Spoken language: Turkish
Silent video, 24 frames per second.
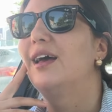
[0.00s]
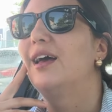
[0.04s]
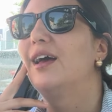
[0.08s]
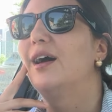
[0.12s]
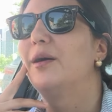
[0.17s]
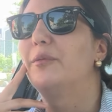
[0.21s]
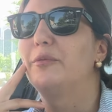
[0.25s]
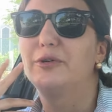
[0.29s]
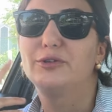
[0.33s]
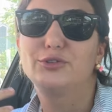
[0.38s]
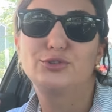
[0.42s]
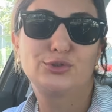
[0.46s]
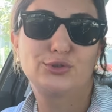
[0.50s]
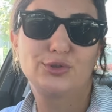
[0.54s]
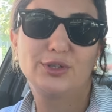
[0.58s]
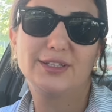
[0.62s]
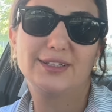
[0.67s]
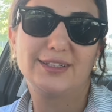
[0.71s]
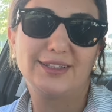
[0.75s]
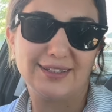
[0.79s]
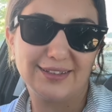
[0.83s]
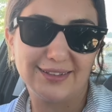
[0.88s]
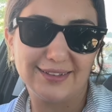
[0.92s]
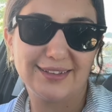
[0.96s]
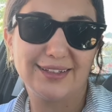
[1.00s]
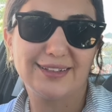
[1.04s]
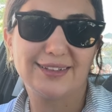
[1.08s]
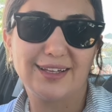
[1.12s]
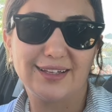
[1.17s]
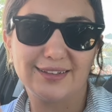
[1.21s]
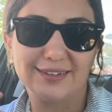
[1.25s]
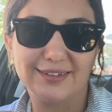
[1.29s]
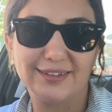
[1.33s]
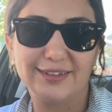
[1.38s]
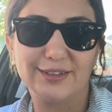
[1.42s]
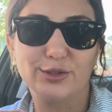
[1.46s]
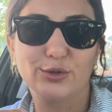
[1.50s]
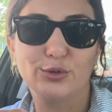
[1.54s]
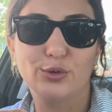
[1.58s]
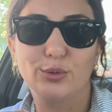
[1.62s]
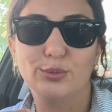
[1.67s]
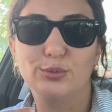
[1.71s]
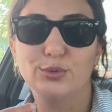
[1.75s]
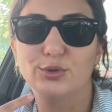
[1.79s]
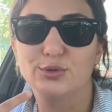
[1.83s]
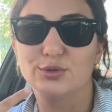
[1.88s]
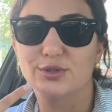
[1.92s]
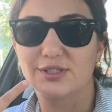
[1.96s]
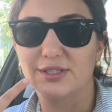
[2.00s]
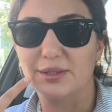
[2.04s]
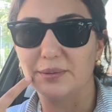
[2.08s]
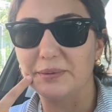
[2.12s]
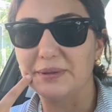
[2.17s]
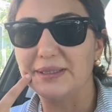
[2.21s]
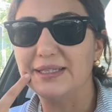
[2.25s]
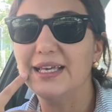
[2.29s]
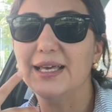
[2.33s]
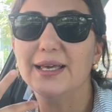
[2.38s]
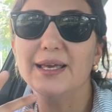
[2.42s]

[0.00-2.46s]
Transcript: E, ama çikolataları da tatlıları da gömüyoruz tabii ki.